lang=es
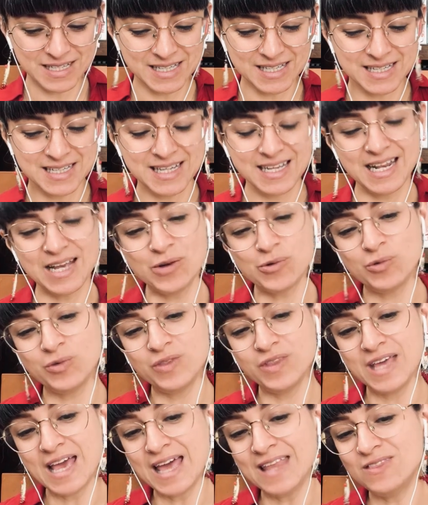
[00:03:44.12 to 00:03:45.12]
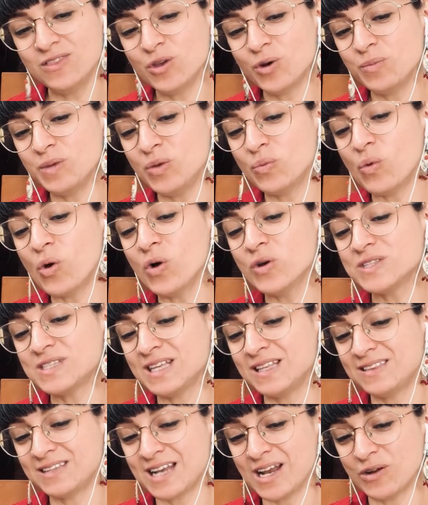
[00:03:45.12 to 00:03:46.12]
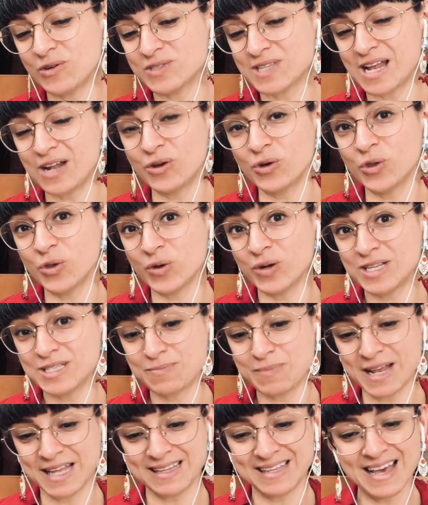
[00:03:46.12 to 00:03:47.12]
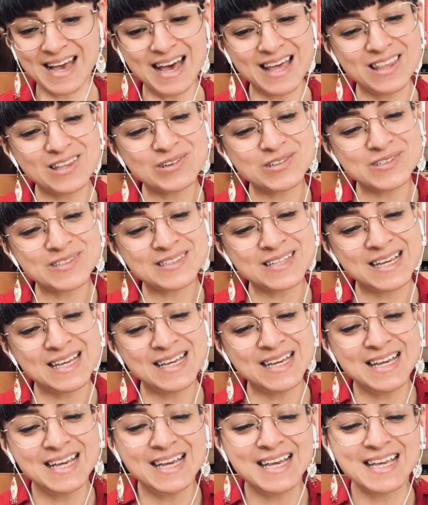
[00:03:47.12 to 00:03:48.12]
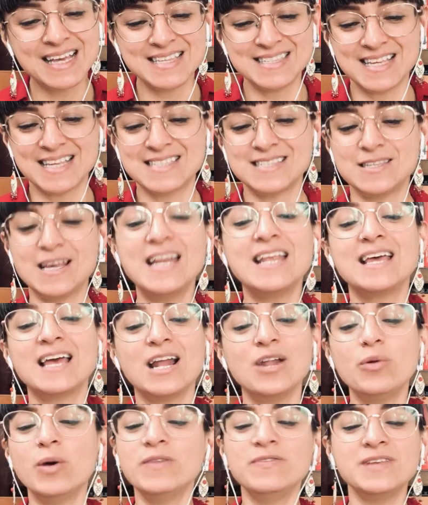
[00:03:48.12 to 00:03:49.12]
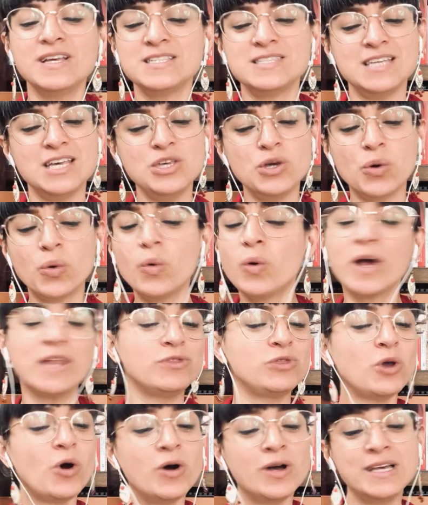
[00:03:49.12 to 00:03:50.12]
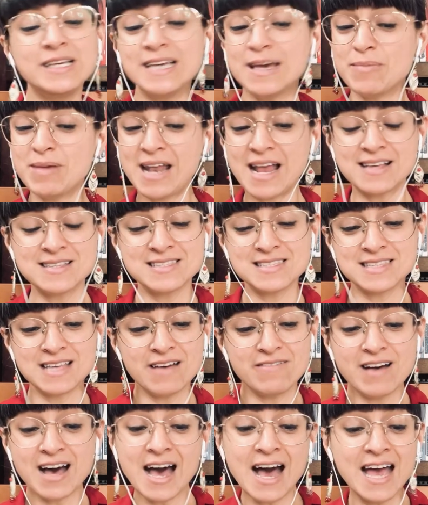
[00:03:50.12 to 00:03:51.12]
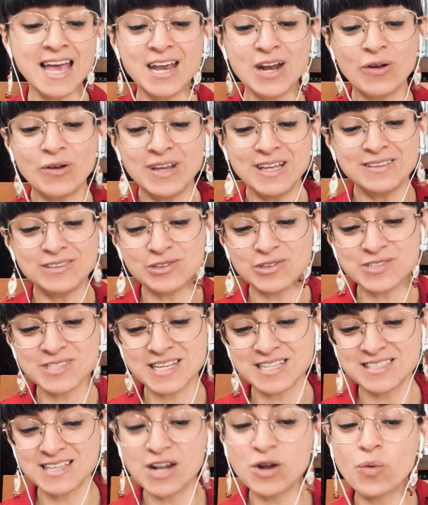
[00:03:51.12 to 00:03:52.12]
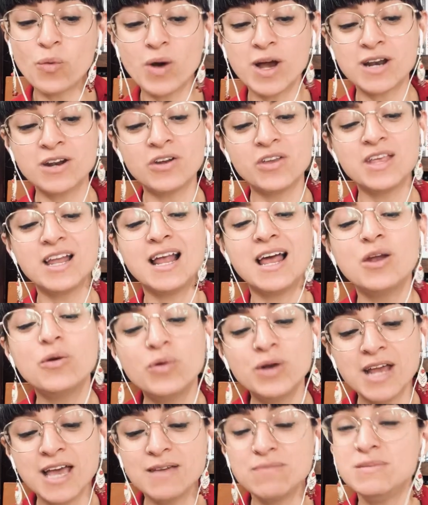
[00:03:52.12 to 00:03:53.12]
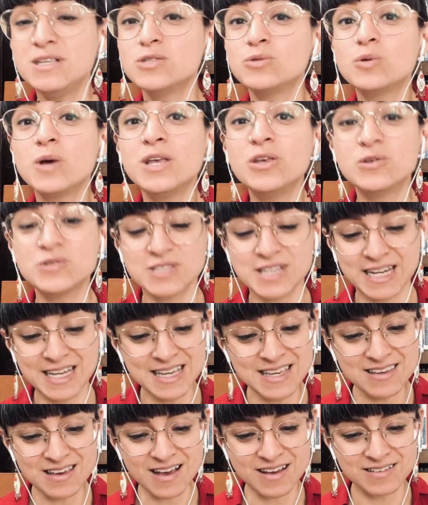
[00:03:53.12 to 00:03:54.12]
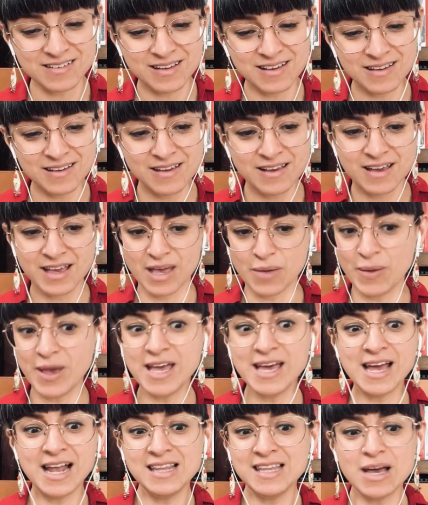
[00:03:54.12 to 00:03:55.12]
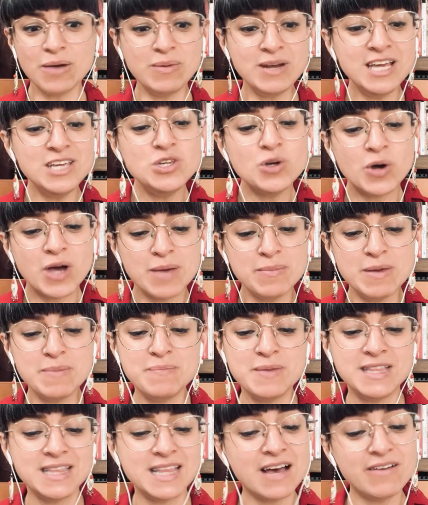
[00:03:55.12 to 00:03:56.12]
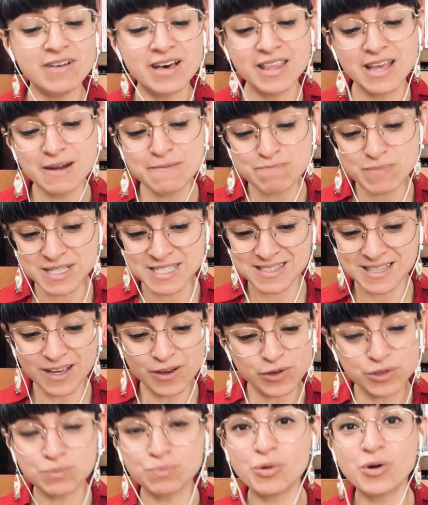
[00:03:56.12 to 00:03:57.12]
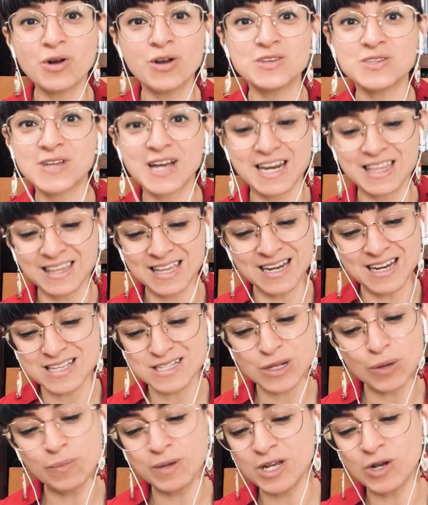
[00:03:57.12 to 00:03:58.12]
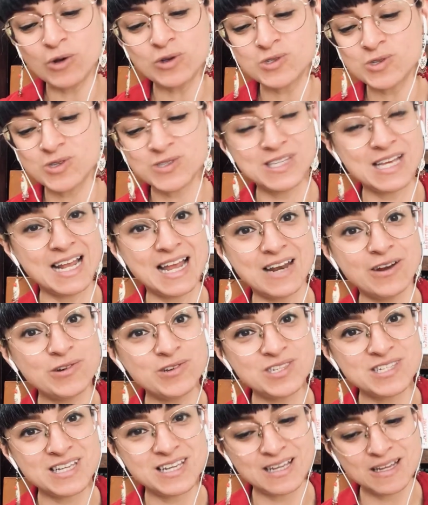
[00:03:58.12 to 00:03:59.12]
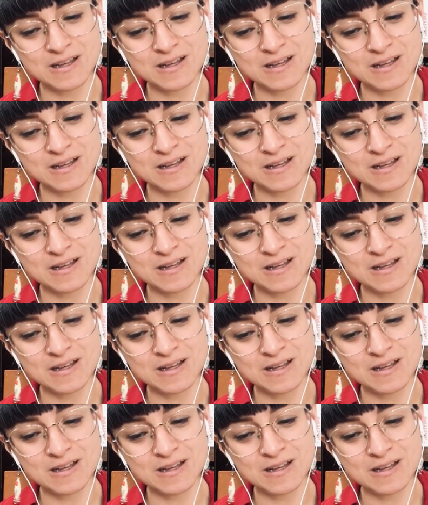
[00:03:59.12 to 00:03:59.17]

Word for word: Iré hundiendo mi voz entre los algodones plateados, que se acerque el duendecillo juguetón que me lanzaba aerolitos desde el cuerno de la luna en mis sueños de niña que venga el diablillo que me invitaba a dar paseos por los jardines luminosos de la noche,